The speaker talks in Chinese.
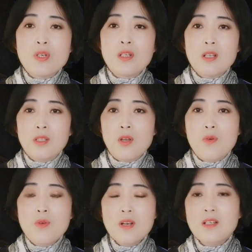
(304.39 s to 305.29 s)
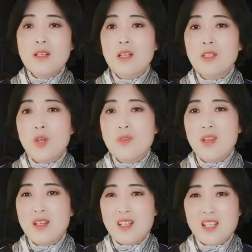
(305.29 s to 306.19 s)
摄像头，或者摄像头
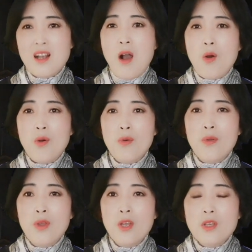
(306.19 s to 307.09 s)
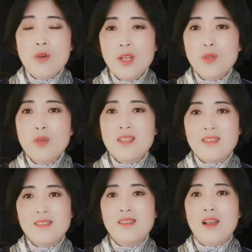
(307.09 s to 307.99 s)
呢少，有很多
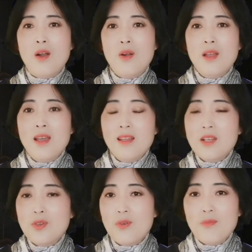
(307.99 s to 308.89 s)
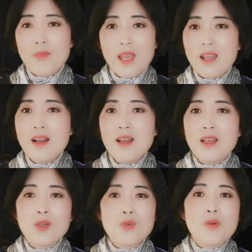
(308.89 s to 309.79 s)
死角，那就每一个
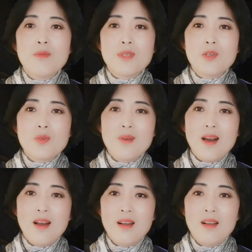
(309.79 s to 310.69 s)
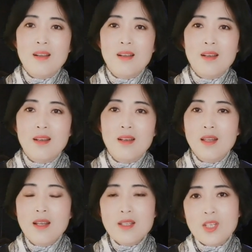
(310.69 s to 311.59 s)
人都说不清楚了。
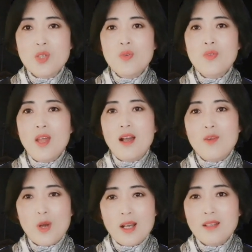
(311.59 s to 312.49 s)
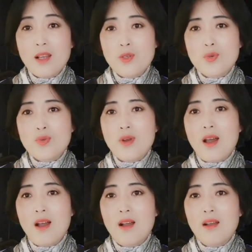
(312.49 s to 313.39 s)
那其中呢，我刚才就说了
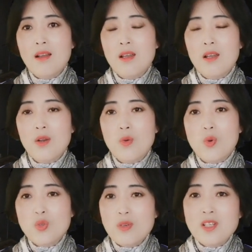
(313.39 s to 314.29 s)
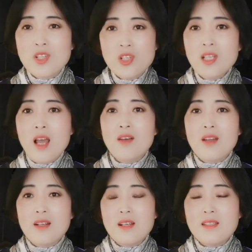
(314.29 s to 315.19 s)
哈，我所知道
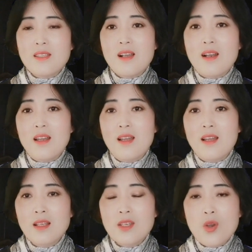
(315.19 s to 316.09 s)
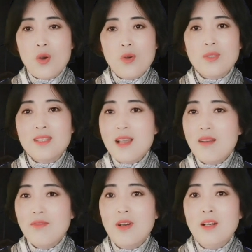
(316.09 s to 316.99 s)
的这几个人有
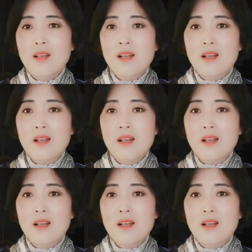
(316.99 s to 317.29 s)
江峰，